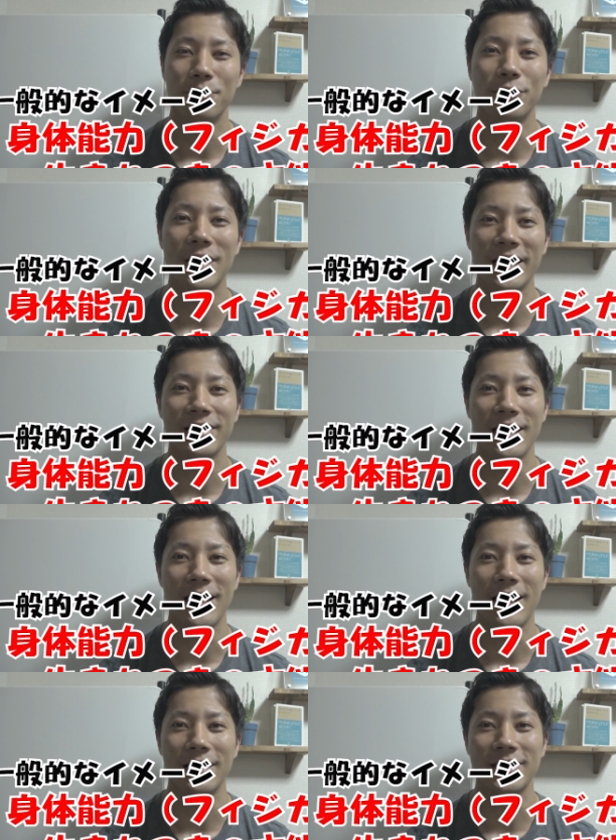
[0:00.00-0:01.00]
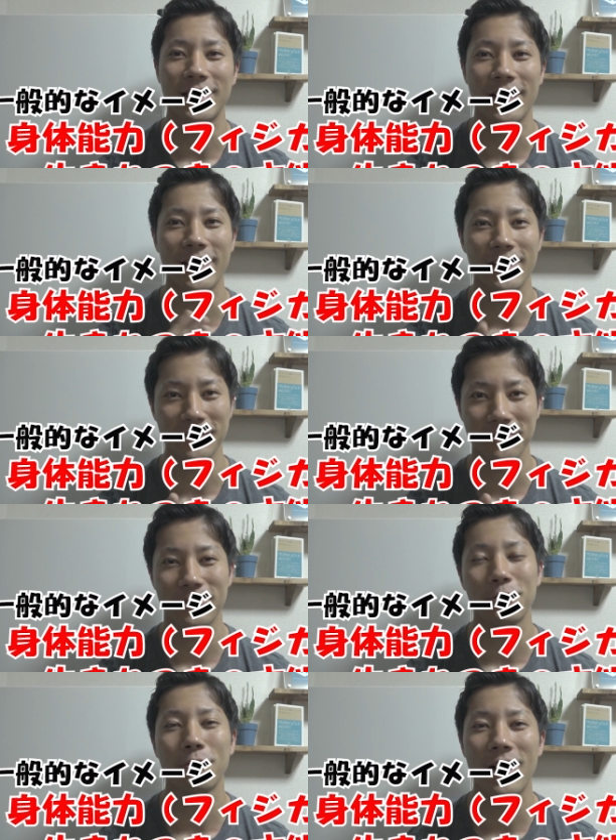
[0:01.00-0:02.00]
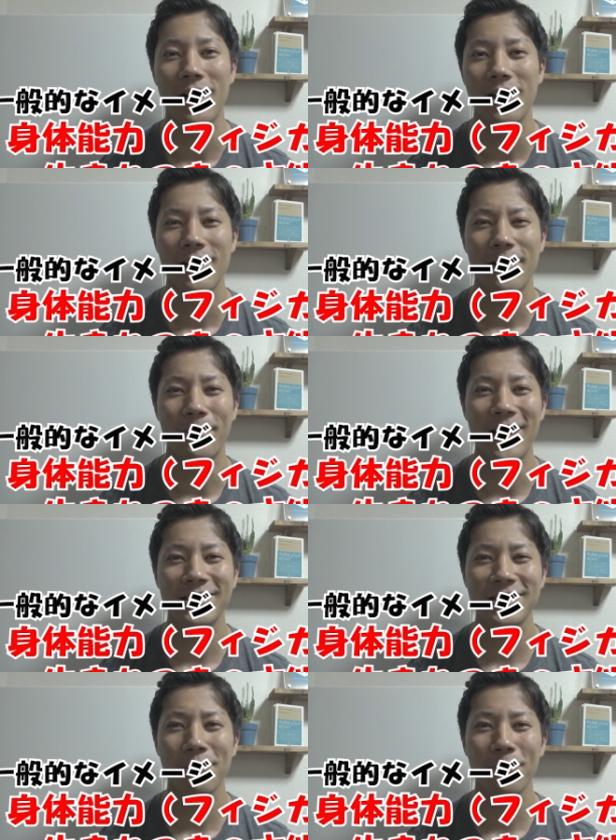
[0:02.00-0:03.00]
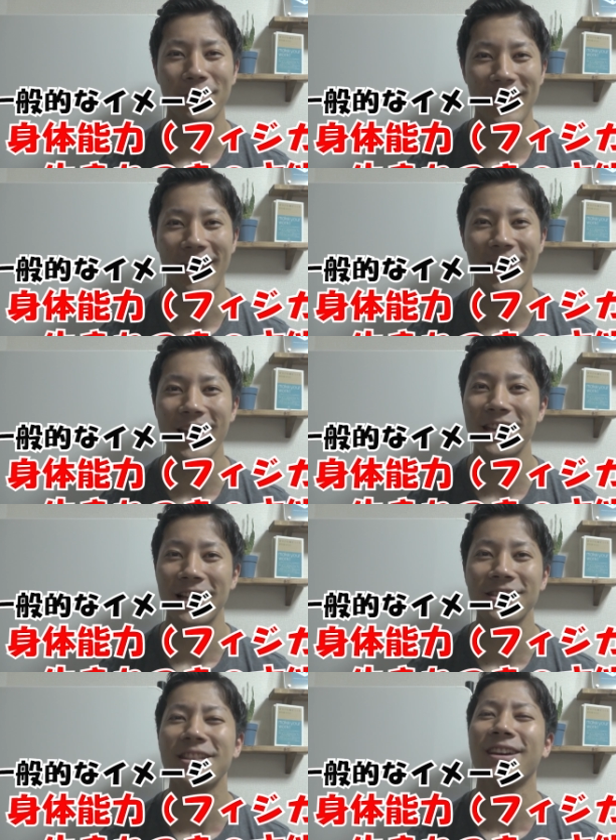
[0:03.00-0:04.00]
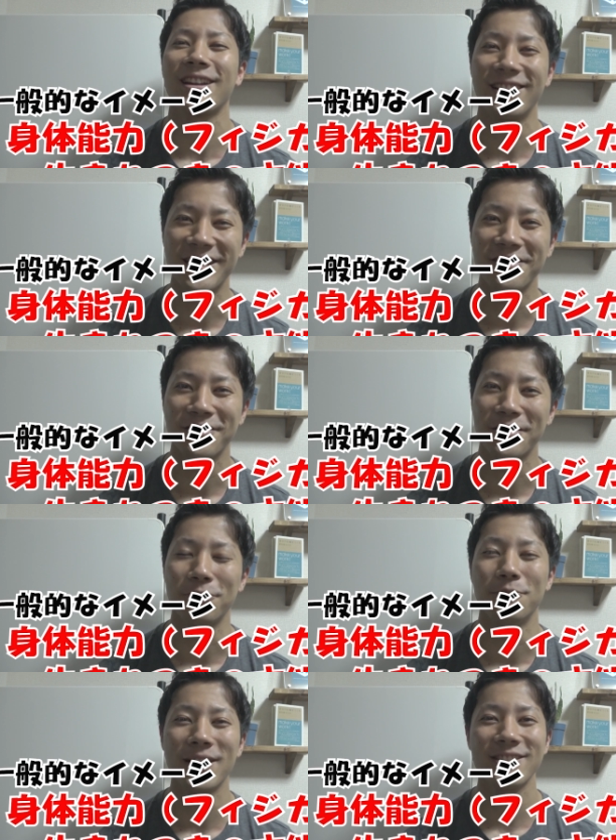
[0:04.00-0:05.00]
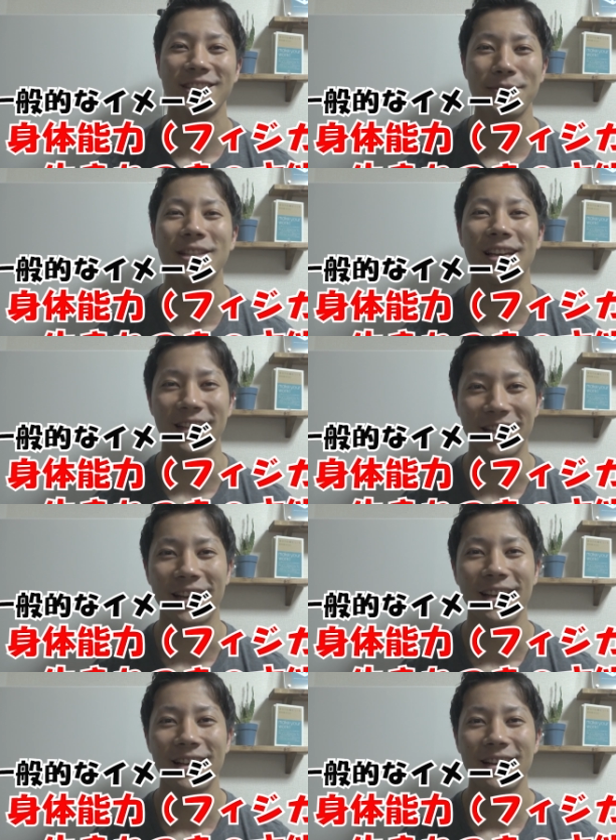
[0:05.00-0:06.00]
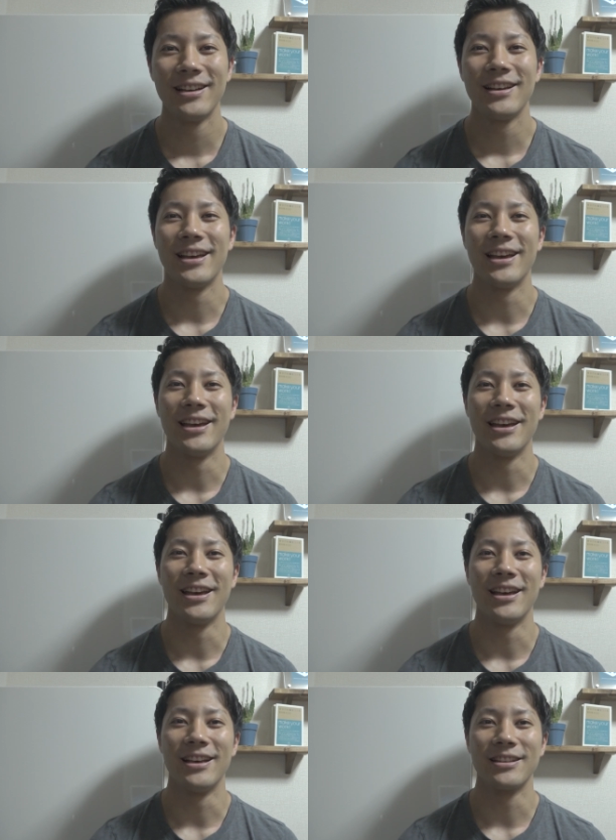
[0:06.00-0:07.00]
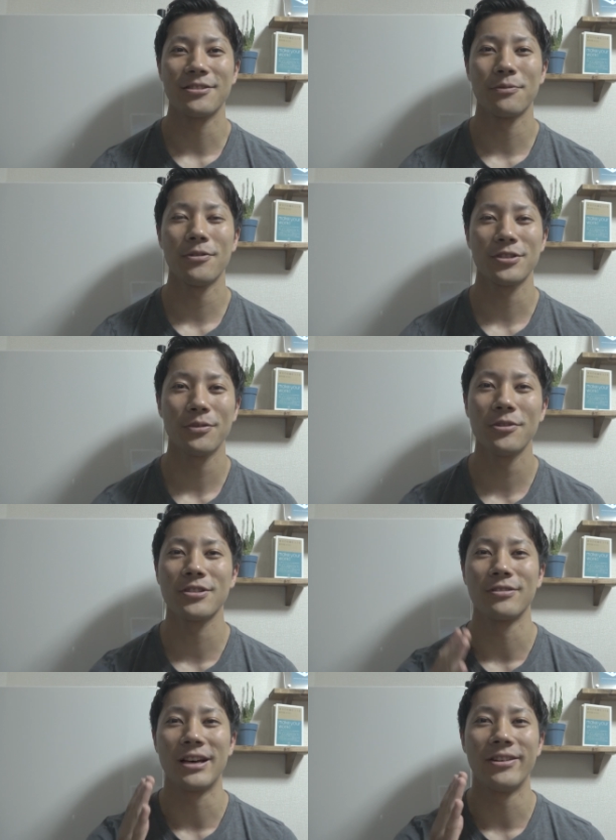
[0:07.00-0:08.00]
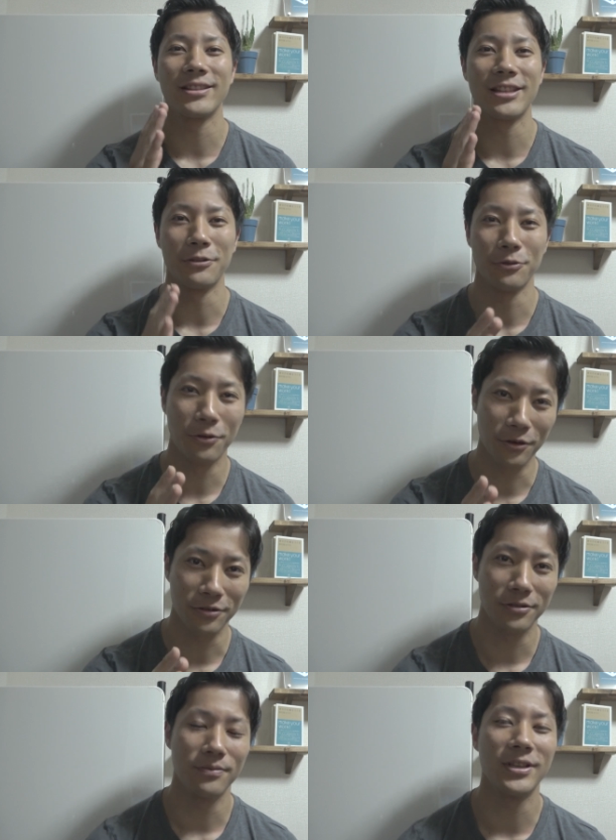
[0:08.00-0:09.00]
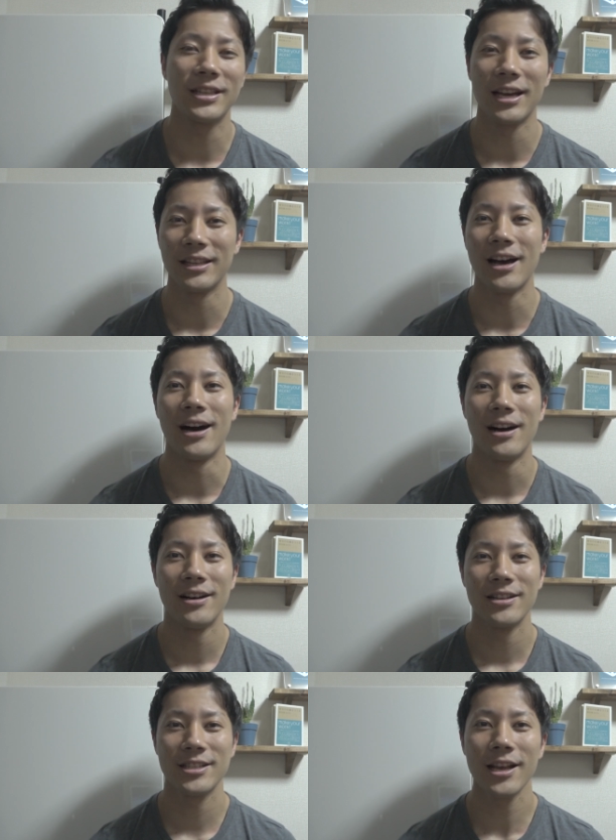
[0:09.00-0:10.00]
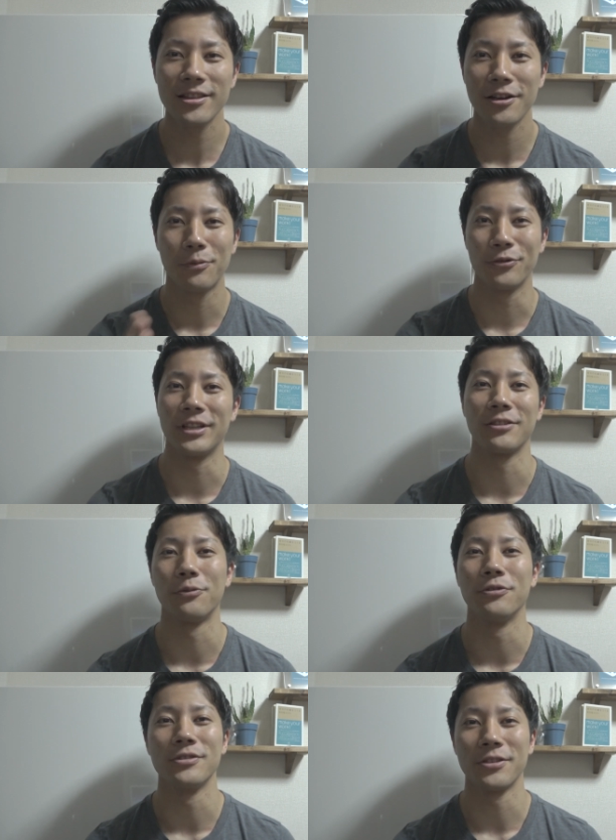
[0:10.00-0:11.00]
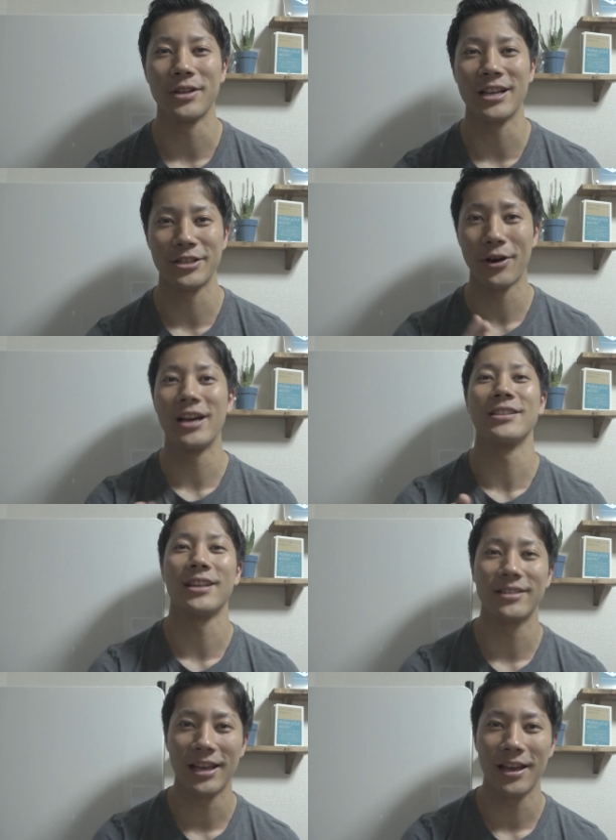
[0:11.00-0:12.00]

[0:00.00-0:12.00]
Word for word: 部内で足が速いやつっていうのはあいつはもうね速いやつだからねっていう生まれつきみたいなねえー、そもそも備わってる能力みたいな最たるもんだと思うんですよね足の速さっ